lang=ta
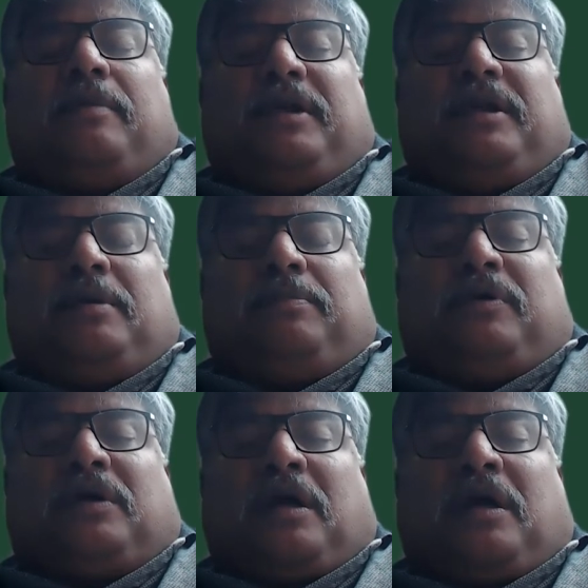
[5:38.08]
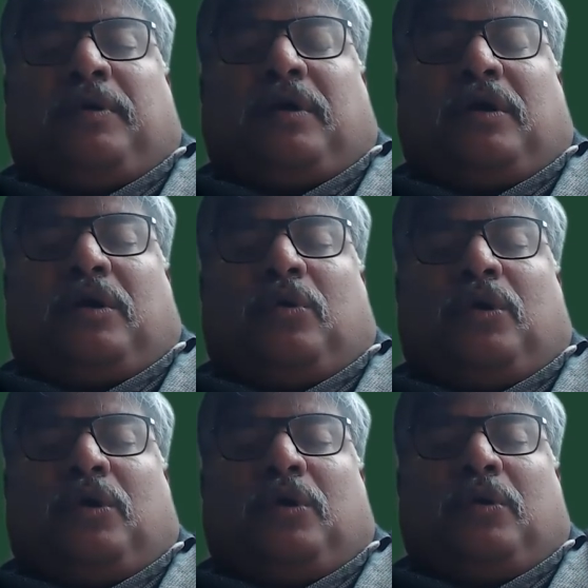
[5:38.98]
ஏன் அப்படின்னா இப்போ இப்போ
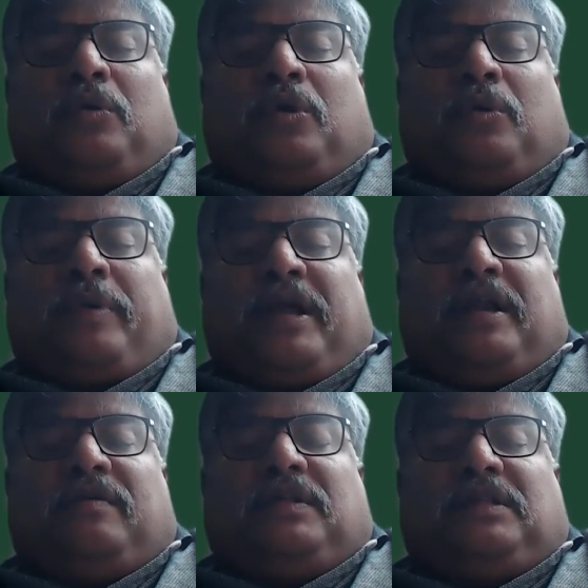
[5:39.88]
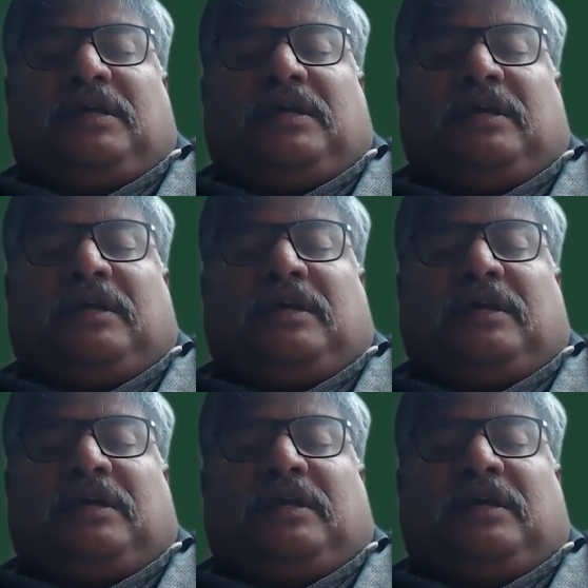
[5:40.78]
ஒரு ஒரு பையனுக்கு வந்து